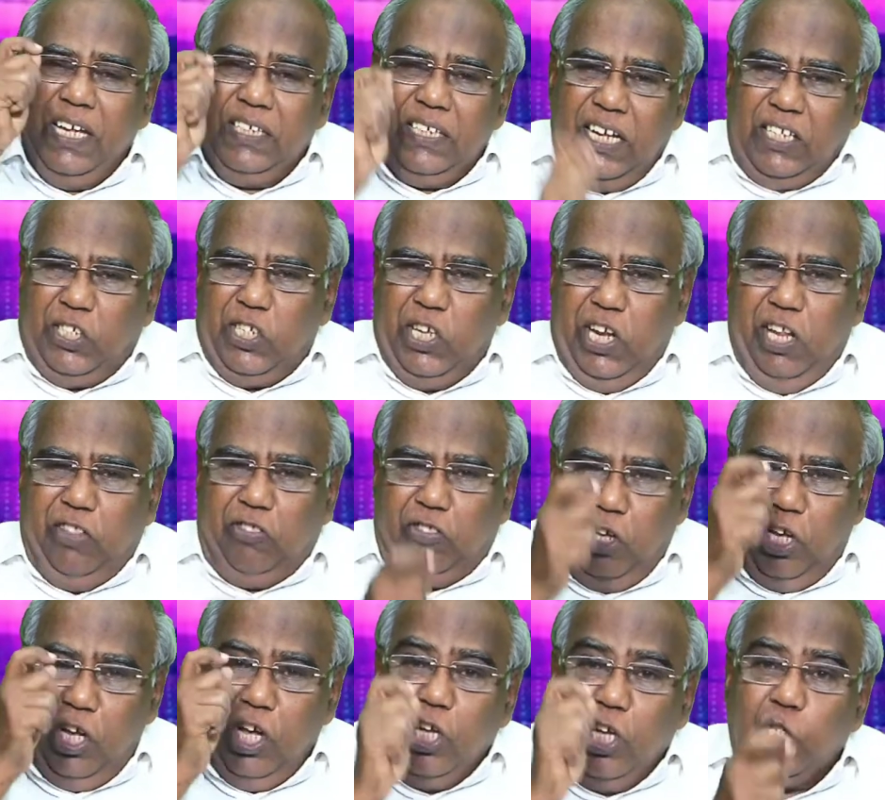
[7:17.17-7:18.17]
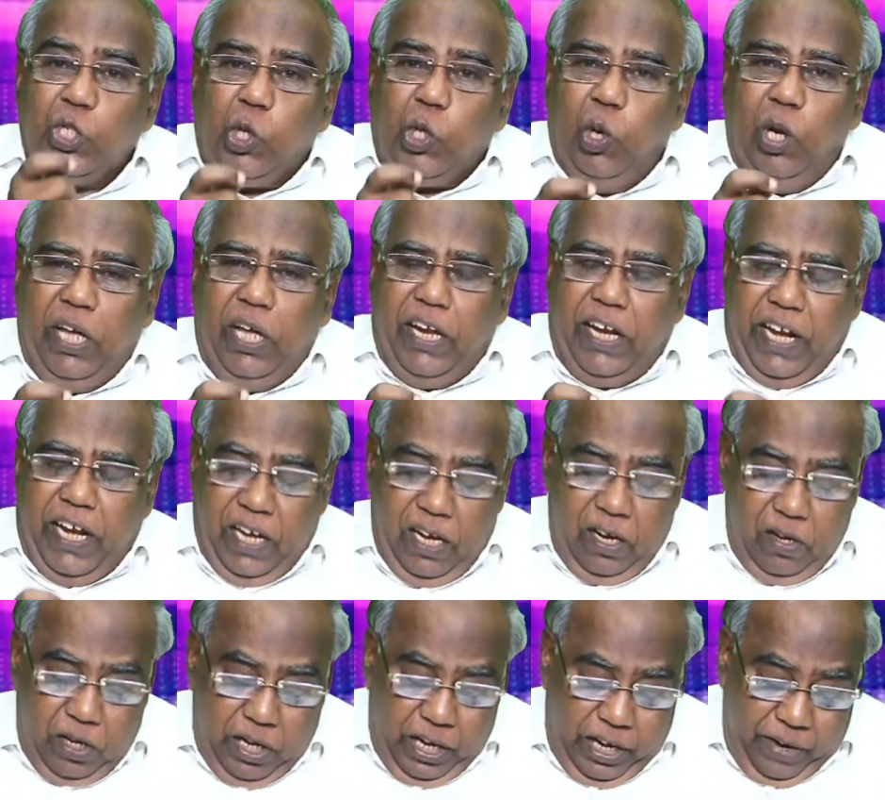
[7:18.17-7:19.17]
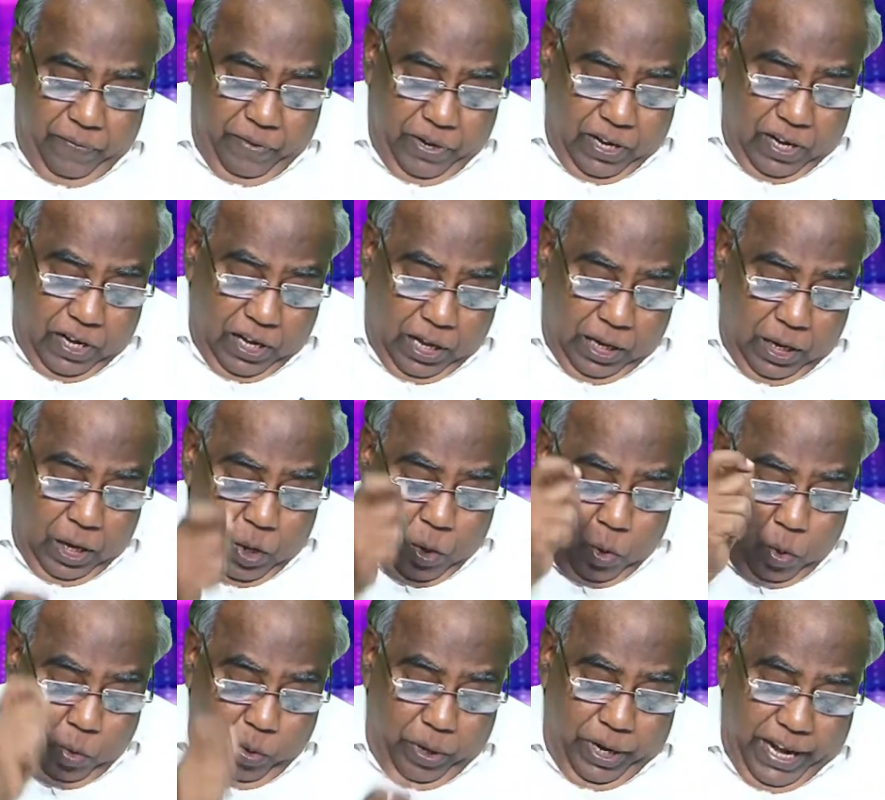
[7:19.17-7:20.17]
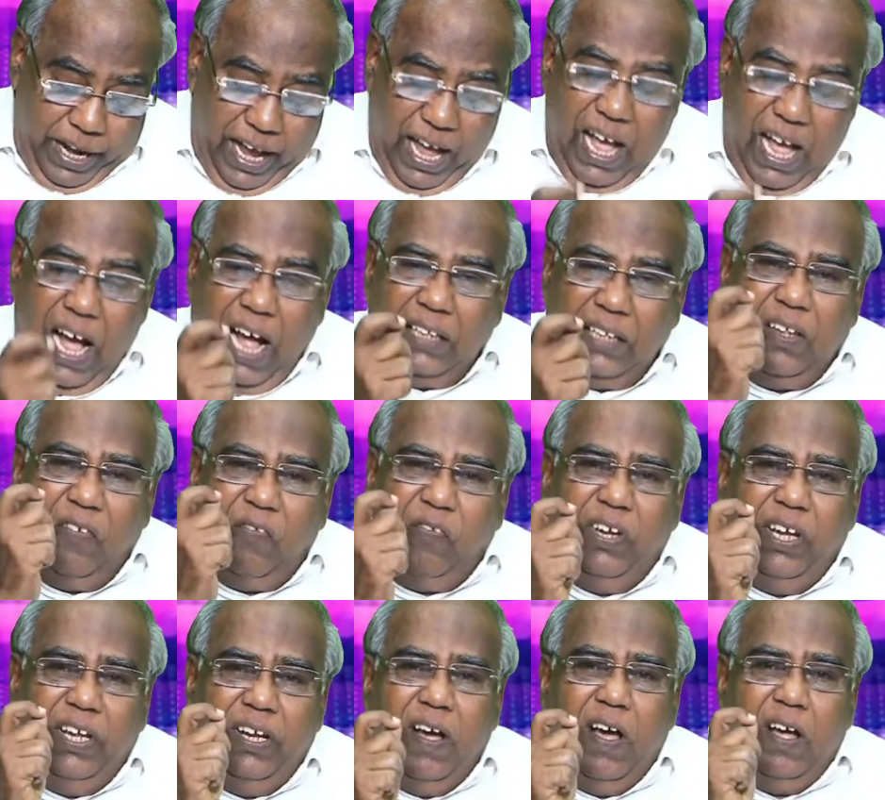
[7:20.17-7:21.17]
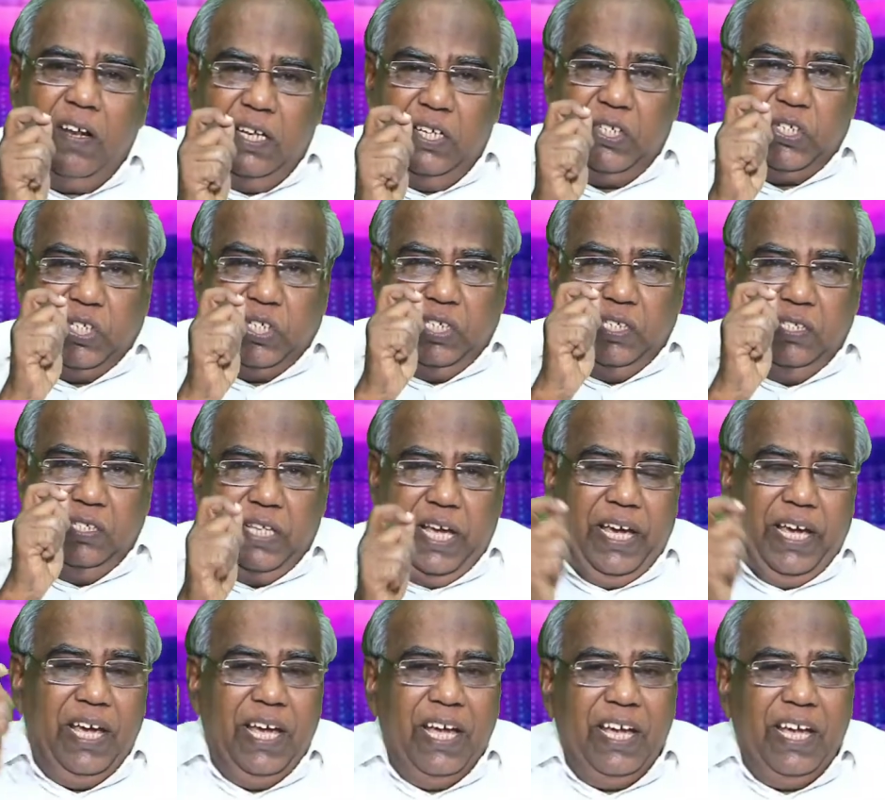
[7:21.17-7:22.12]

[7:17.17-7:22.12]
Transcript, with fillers: எச்சரித்து சொல்லுகிற என்ன என்னவென்றால் உங்களுடைய அந்த வீணான சிந்தை